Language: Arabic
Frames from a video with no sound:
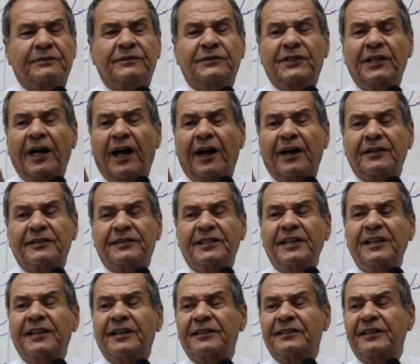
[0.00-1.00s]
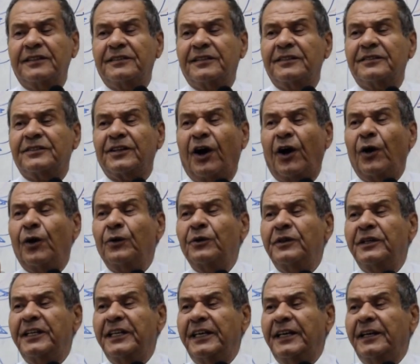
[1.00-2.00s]
دي I think this is the
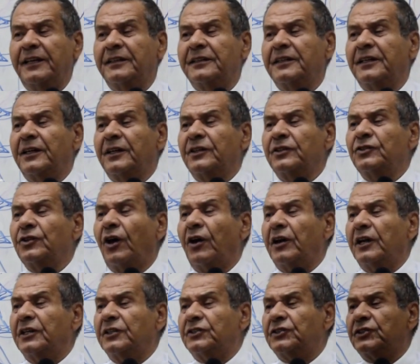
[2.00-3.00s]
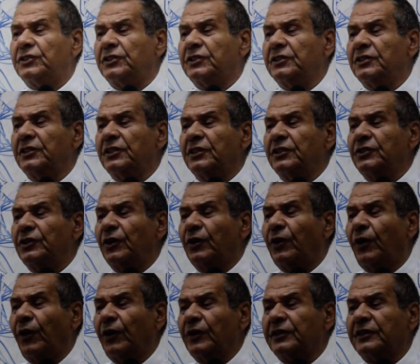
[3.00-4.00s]
only knowledge you
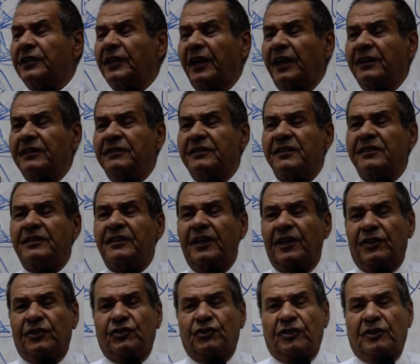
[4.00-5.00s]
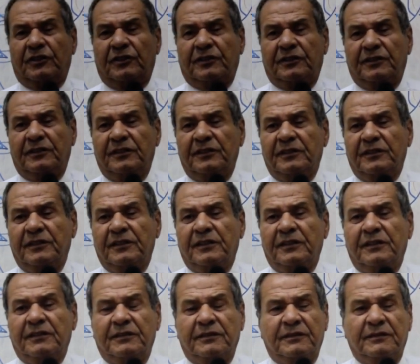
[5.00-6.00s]
got in this lecture
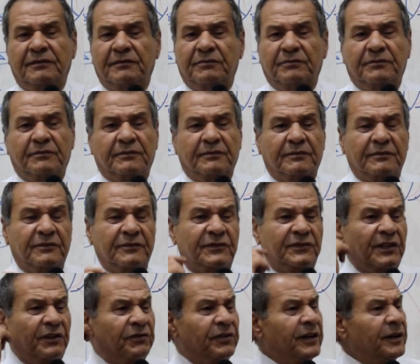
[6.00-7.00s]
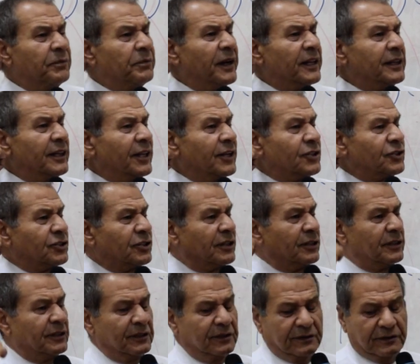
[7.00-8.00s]
a very bad lecture.
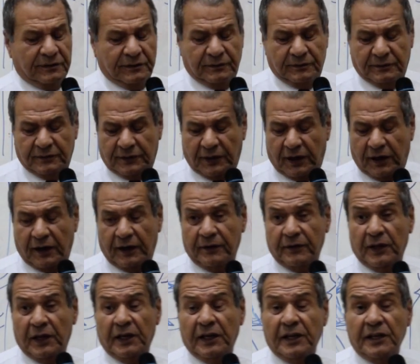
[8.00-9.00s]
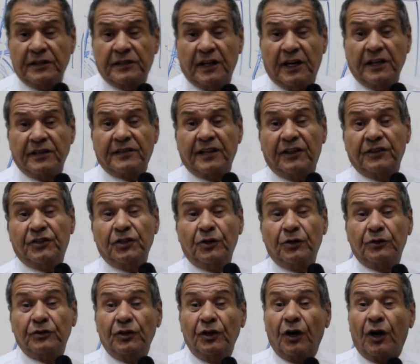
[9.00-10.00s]
بصراحه ثالثة
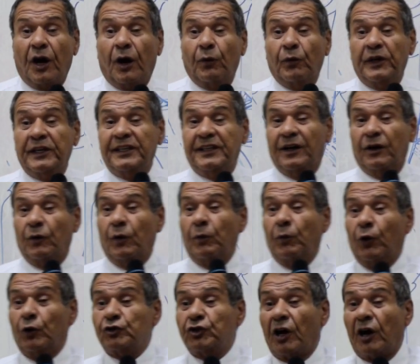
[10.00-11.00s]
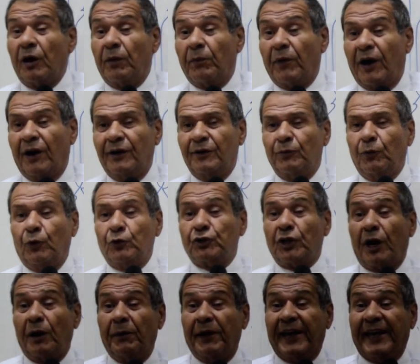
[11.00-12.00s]
انتيريور دي قويه ومحترمه
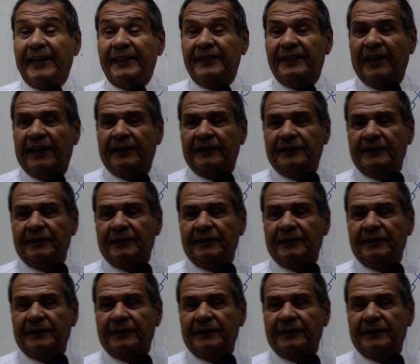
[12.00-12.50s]
محترمه جدا